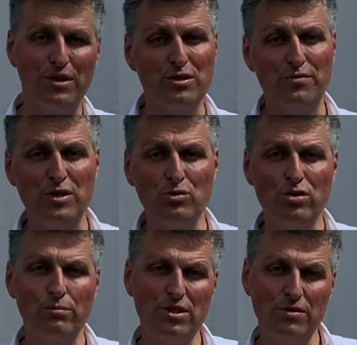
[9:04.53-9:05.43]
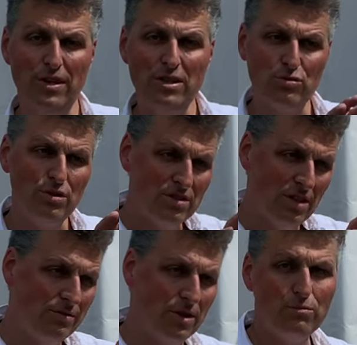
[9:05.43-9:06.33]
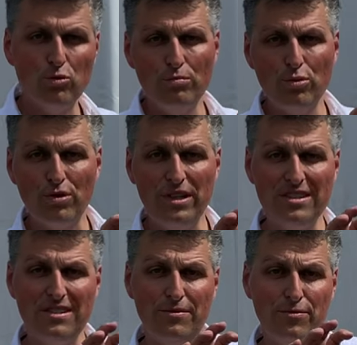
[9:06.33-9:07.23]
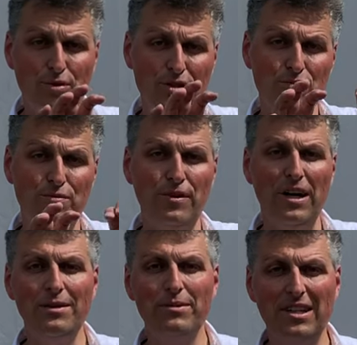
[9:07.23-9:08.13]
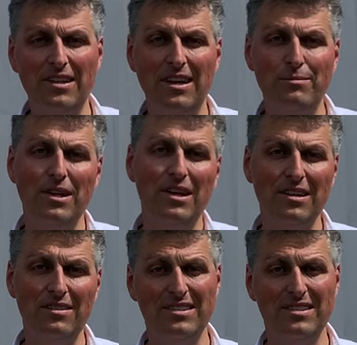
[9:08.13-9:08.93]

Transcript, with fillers: Also versucht so ein bisschen vielleicht so hinter irgendwelchen Blumenbouquets hervor zu fahren mit der Kamera.